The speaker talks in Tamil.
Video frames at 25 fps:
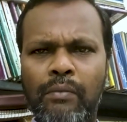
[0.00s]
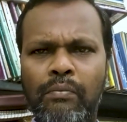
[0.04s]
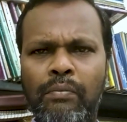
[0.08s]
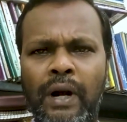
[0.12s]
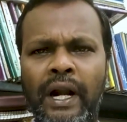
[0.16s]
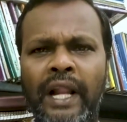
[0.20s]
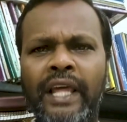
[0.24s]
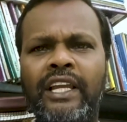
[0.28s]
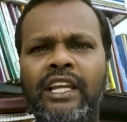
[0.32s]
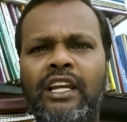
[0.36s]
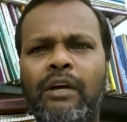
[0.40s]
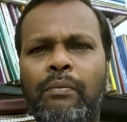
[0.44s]

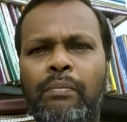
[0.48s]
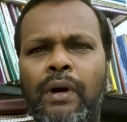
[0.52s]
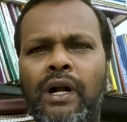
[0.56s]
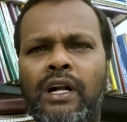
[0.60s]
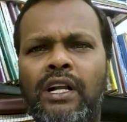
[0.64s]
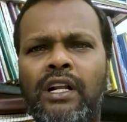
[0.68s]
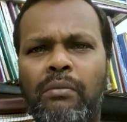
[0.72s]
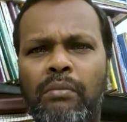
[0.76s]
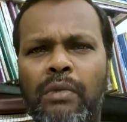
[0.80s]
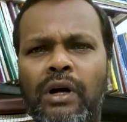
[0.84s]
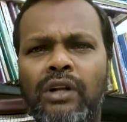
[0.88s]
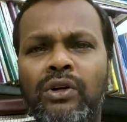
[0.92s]

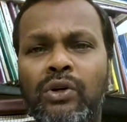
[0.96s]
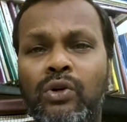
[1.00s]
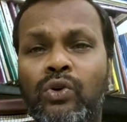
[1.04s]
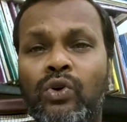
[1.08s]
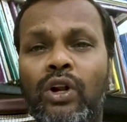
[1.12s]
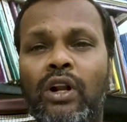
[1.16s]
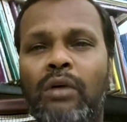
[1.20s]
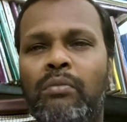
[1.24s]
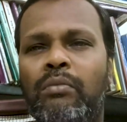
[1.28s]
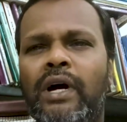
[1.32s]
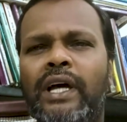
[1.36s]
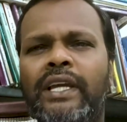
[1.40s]
படைக்கப்பட்ட
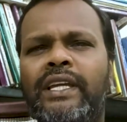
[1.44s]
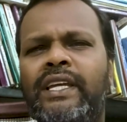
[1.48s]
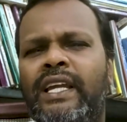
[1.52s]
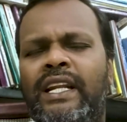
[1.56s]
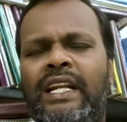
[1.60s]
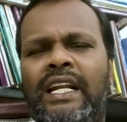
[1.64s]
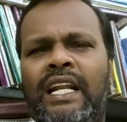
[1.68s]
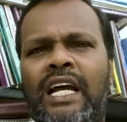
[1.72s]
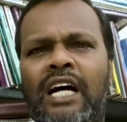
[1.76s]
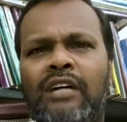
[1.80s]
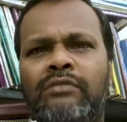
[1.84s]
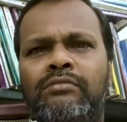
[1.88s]
மனுக்குலமாக
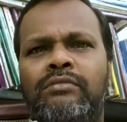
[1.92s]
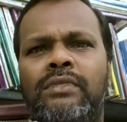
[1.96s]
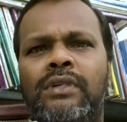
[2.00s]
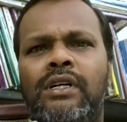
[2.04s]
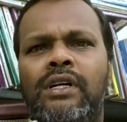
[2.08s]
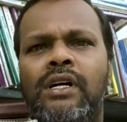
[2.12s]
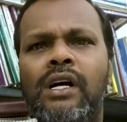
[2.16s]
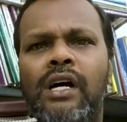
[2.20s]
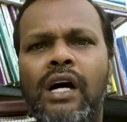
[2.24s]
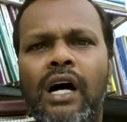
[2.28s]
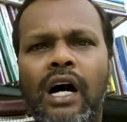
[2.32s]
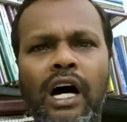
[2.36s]
நான்
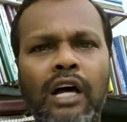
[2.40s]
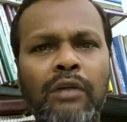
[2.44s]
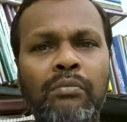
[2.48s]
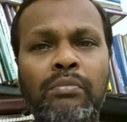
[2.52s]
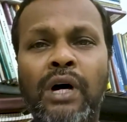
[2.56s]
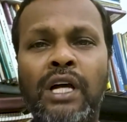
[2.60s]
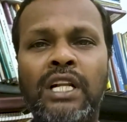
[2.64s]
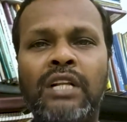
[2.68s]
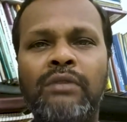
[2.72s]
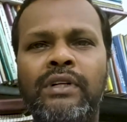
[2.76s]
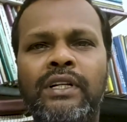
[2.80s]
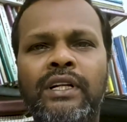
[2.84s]

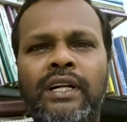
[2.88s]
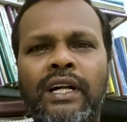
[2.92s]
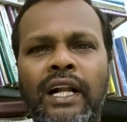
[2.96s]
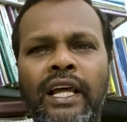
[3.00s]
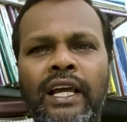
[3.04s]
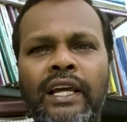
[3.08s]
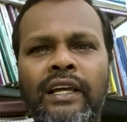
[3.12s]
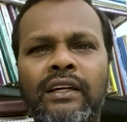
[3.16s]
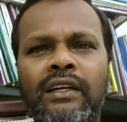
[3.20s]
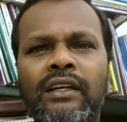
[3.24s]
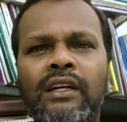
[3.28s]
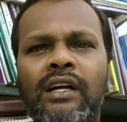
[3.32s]

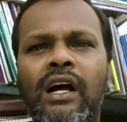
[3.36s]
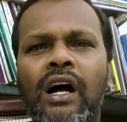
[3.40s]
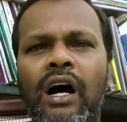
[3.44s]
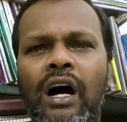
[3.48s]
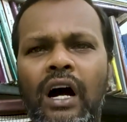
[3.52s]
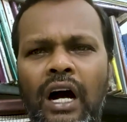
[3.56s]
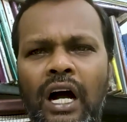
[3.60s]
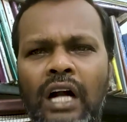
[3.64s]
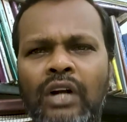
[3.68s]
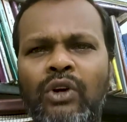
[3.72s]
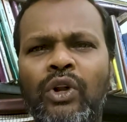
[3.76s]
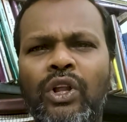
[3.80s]
அன்பானவர்களே
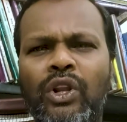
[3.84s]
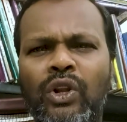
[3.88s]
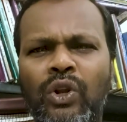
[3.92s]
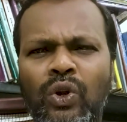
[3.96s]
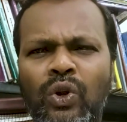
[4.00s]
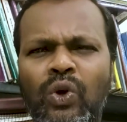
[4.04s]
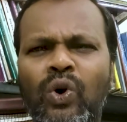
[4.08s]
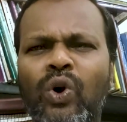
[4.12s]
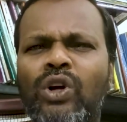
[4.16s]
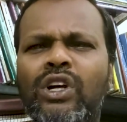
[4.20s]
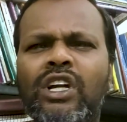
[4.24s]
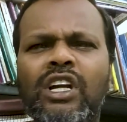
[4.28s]
ஆண்டோட
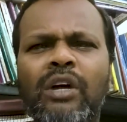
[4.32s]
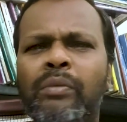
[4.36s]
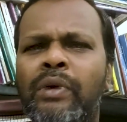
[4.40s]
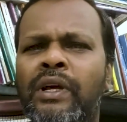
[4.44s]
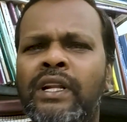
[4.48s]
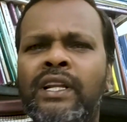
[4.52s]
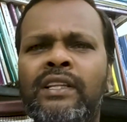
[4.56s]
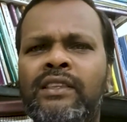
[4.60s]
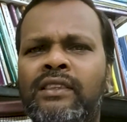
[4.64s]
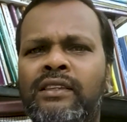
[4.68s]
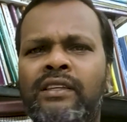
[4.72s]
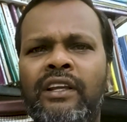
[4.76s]
நோக்கம்
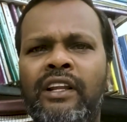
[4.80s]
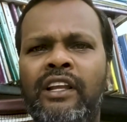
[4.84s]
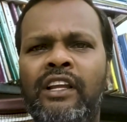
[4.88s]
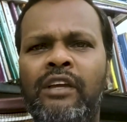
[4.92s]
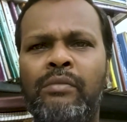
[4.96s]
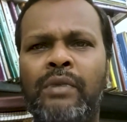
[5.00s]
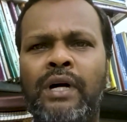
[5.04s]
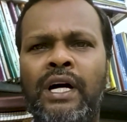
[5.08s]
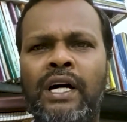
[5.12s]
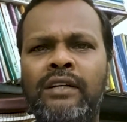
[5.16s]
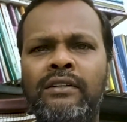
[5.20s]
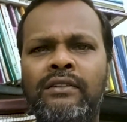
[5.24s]
என்ன
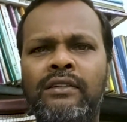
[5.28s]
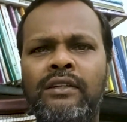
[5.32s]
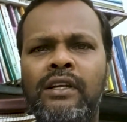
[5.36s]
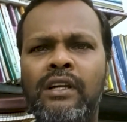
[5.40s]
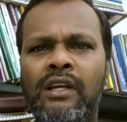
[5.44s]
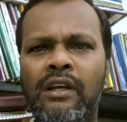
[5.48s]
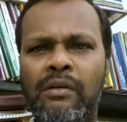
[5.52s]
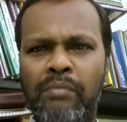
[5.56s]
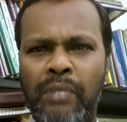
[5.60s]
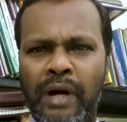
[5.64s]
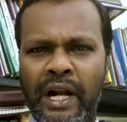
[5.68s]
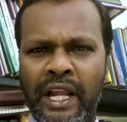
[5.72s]
தெரியுமா
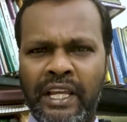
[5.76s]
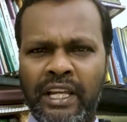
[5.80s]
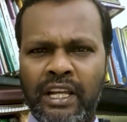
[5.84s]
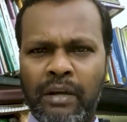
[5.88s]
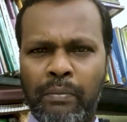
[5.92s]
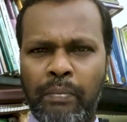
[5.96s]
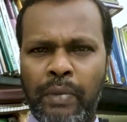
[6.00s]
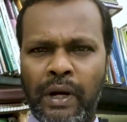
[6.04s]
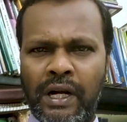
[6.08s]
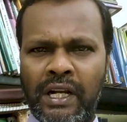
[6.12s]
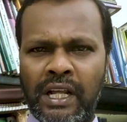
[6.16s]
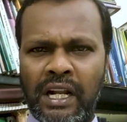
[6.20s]

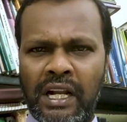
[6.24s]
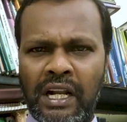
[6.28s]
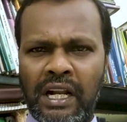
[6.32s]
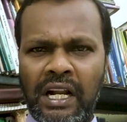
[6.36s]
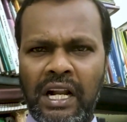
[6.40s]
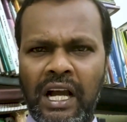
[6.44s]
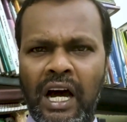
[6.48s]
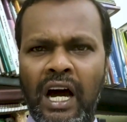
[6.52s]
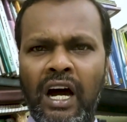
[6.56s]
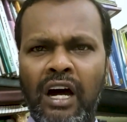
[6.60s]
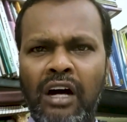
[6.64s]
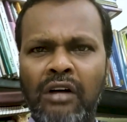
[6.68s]
படைக்கப்பட்ட
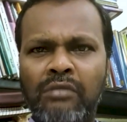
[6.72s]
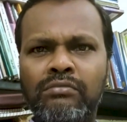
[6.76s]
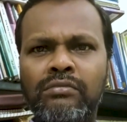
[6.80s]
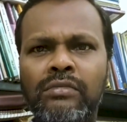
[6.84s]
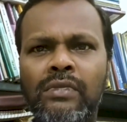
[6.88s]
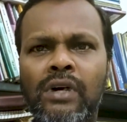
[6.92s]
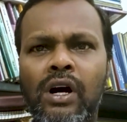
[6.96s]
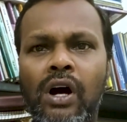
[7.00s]
நாம்